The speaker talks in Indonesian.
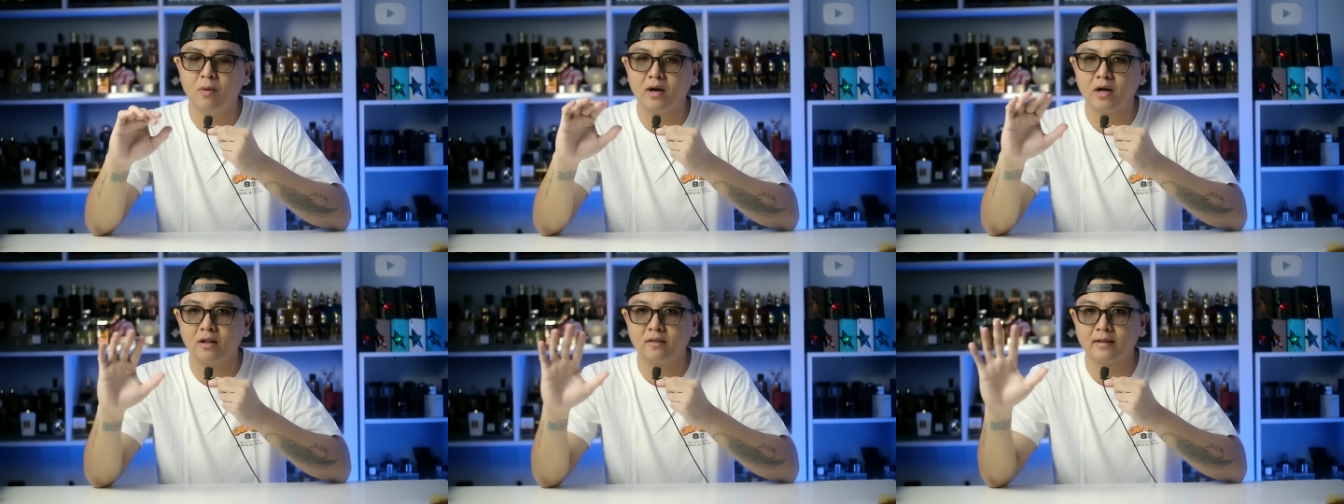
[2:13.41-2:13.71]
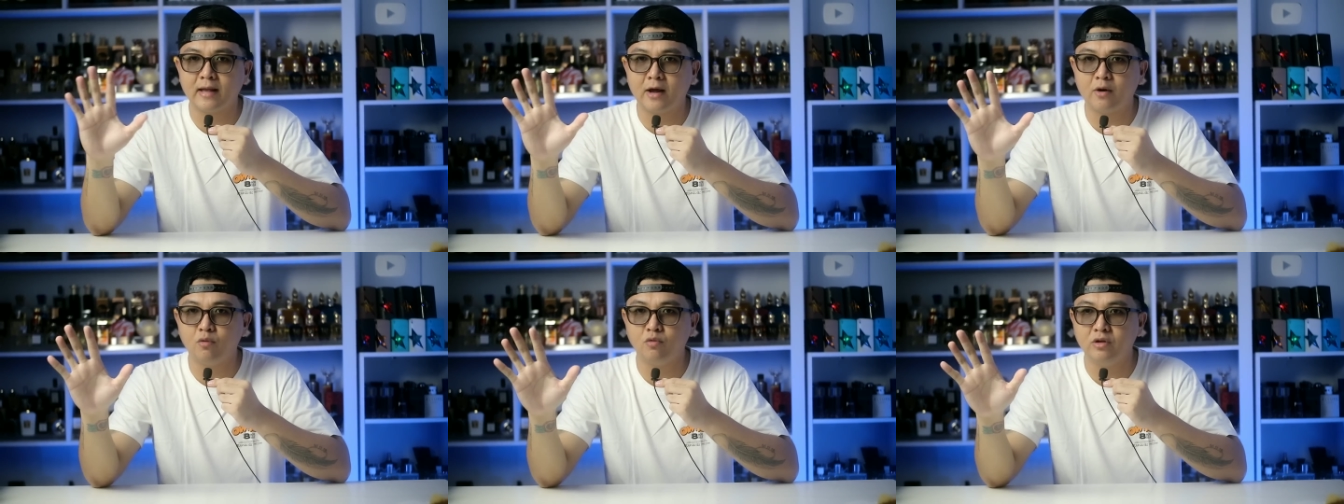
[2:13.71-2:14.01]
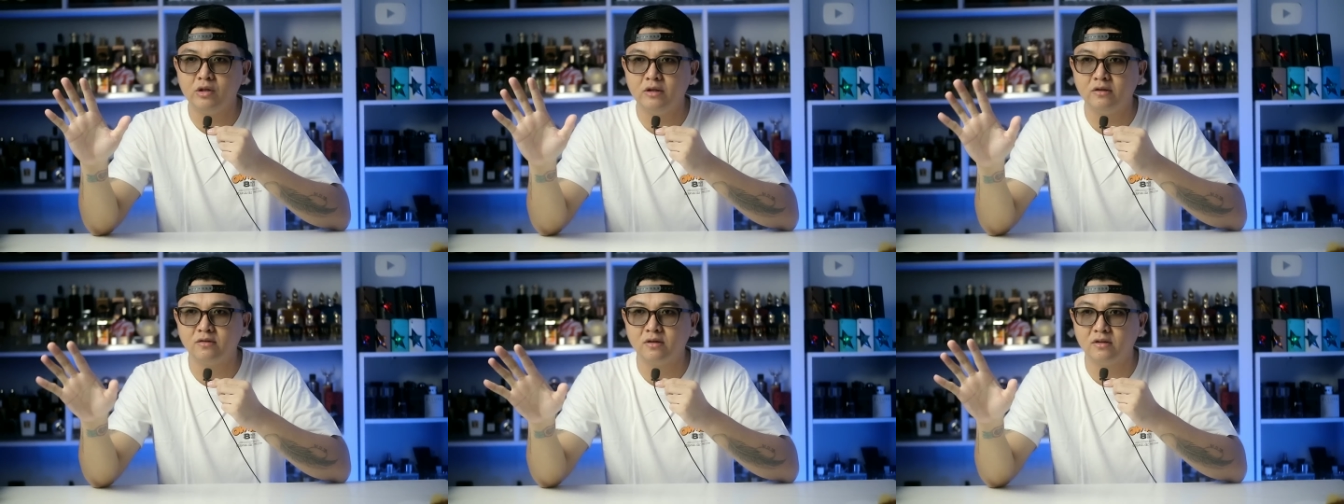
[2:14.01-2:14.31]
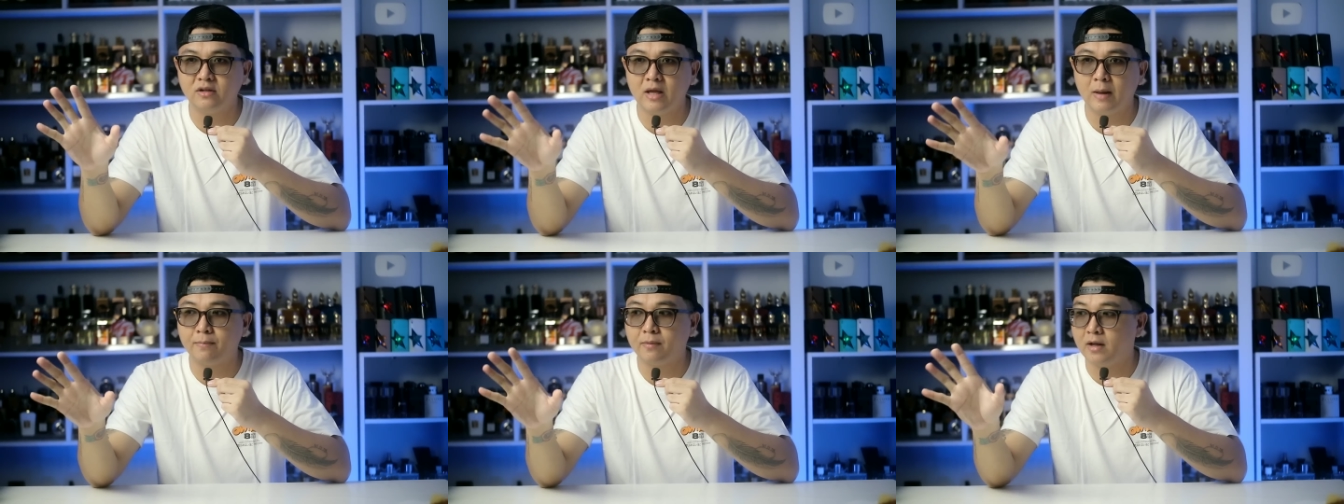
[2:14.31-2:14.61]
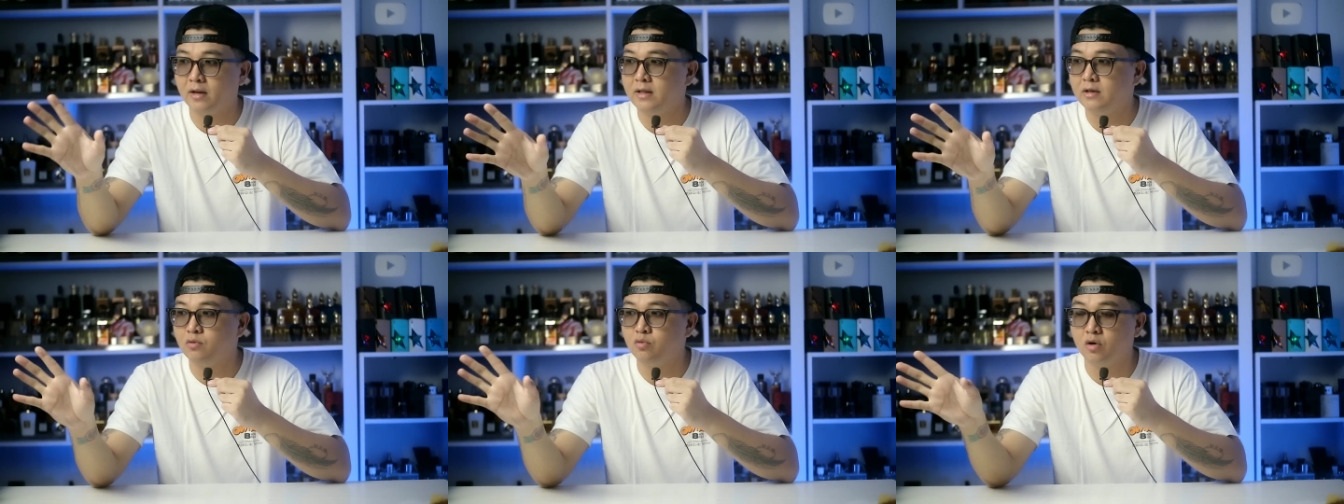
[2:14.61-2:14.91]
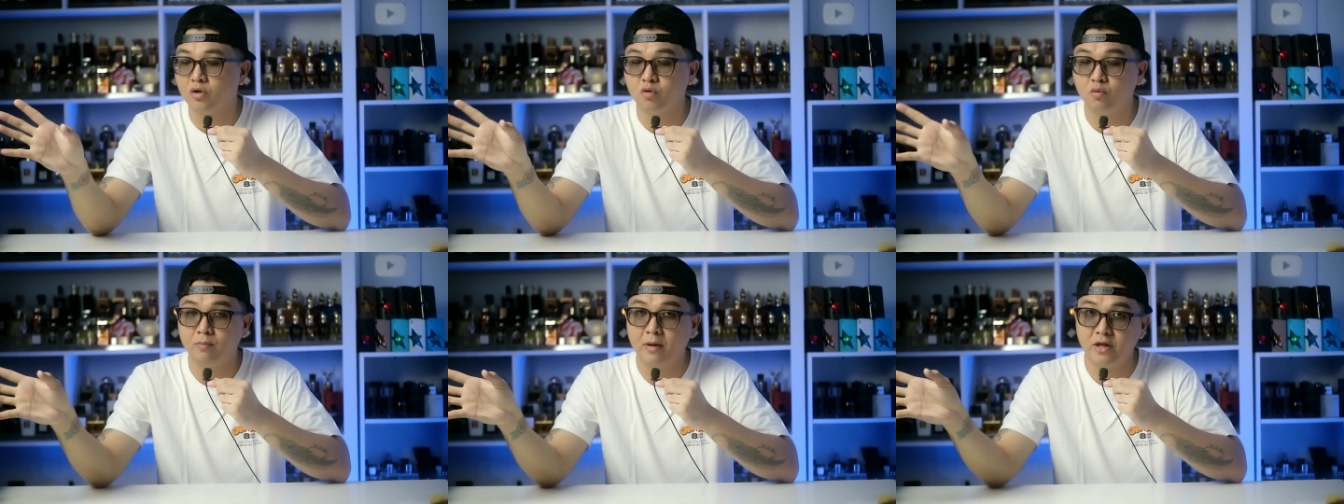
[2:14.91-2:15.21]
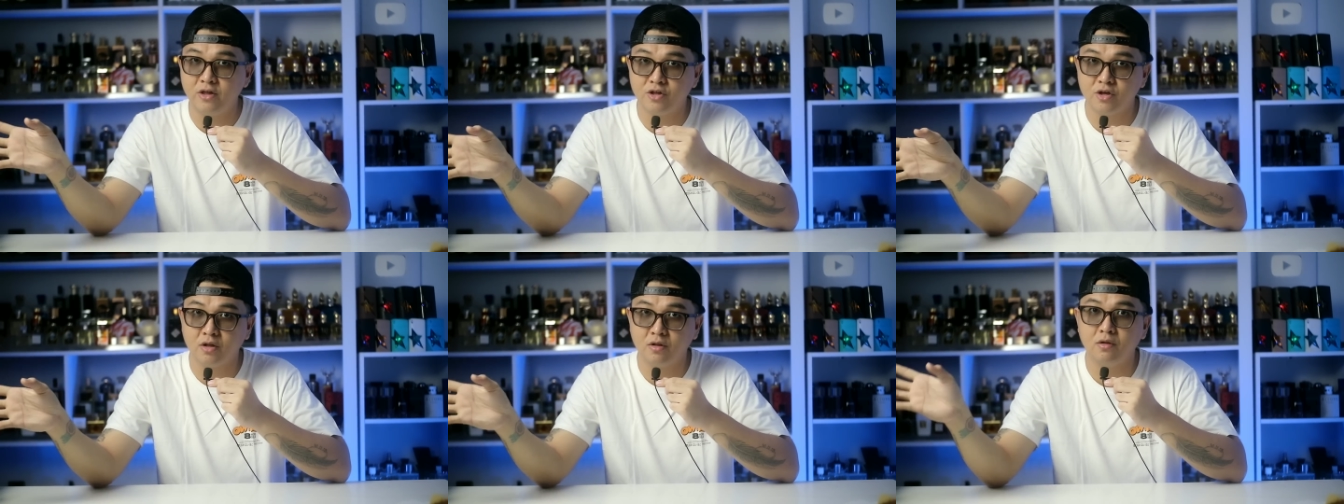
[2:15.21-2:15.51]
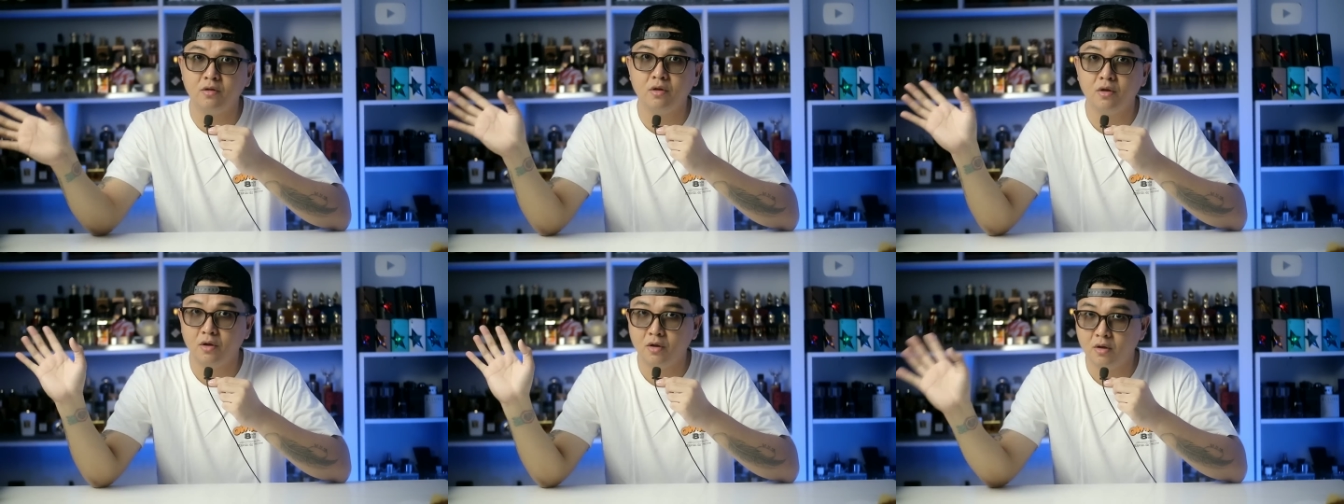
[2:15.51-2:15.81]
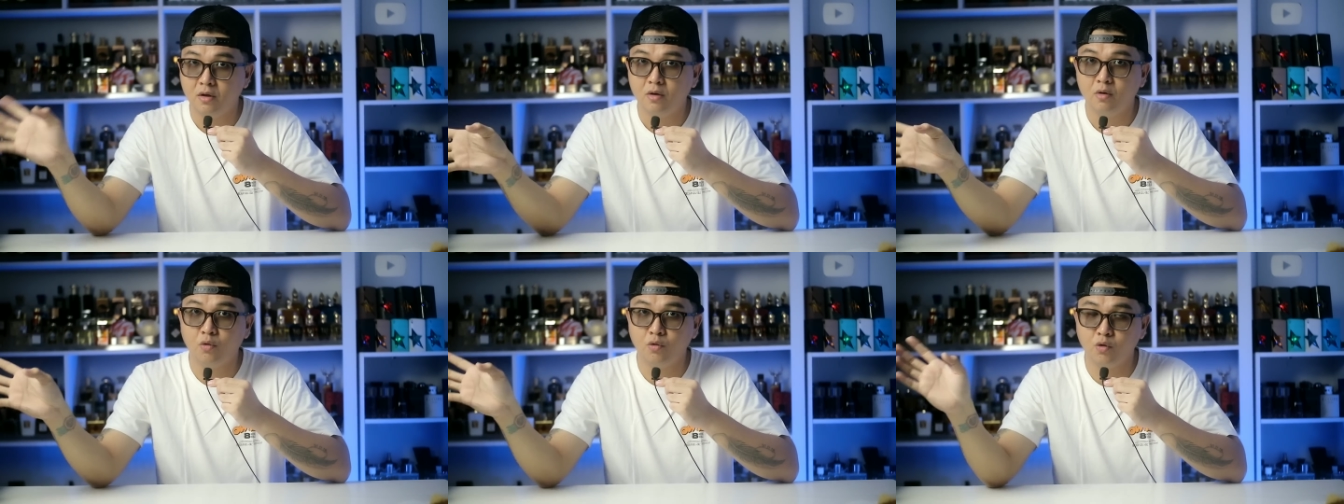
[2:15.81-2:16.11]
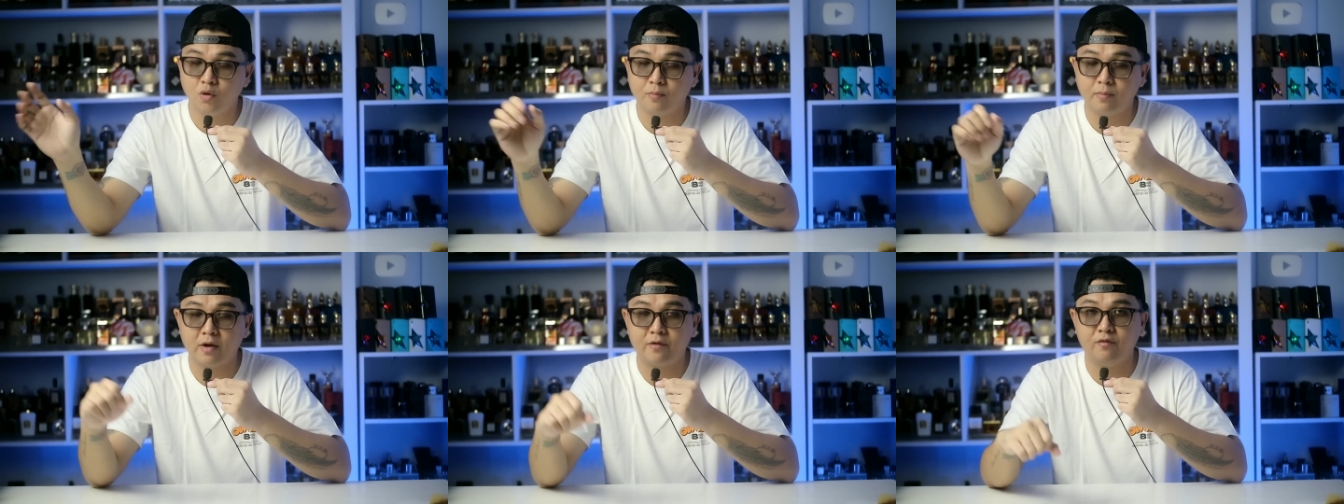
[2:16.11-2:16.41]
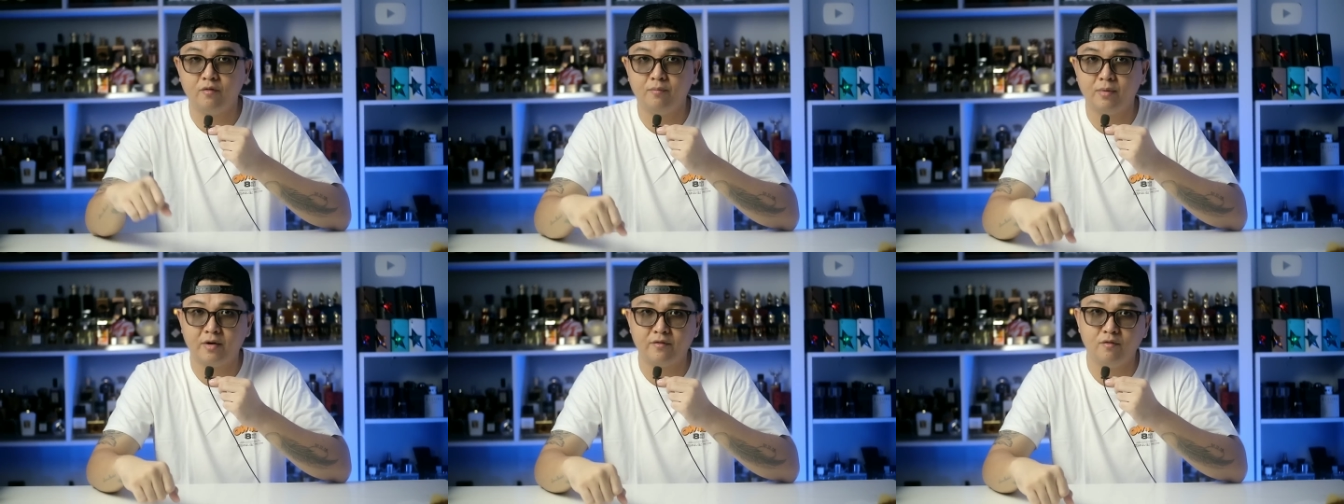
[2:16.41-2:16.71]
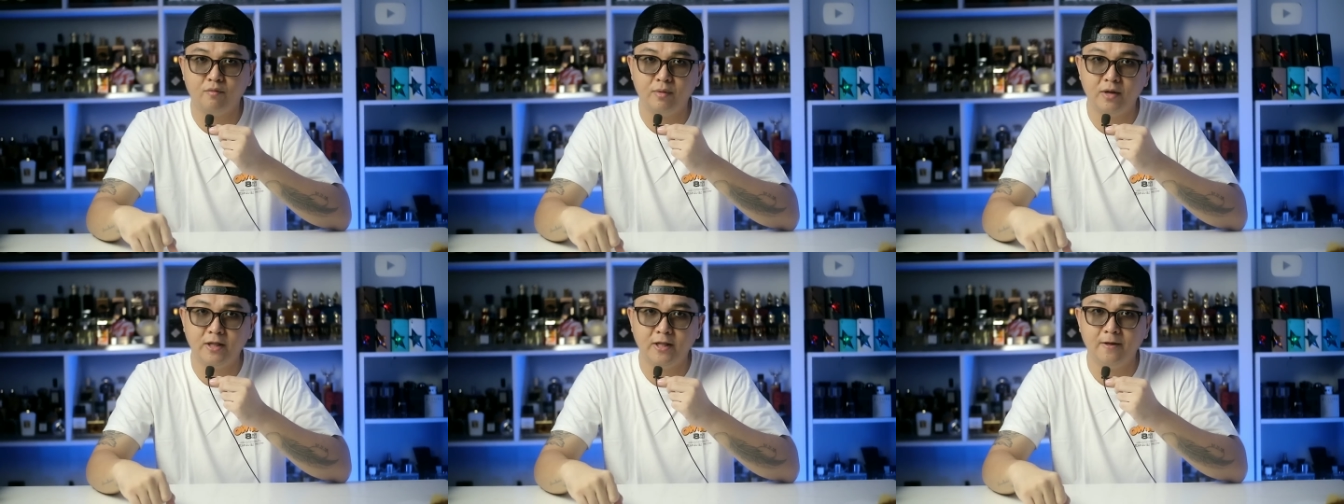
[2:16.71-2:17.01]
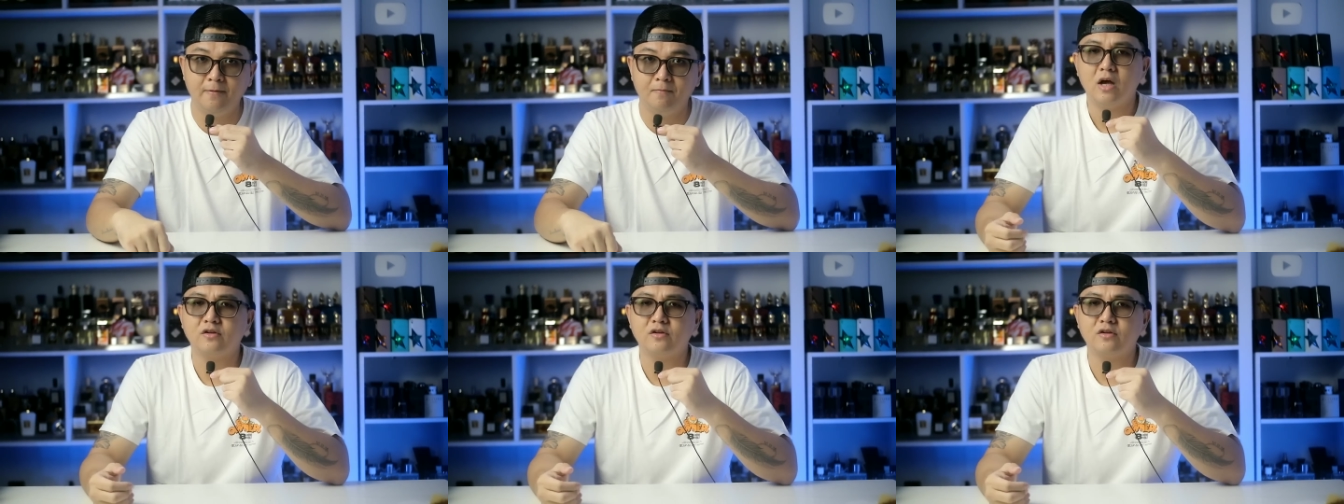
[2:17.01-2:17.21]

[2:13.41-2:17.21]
bakal taruh di setiap kali gue tuh mention untuk parfum-parfum ini.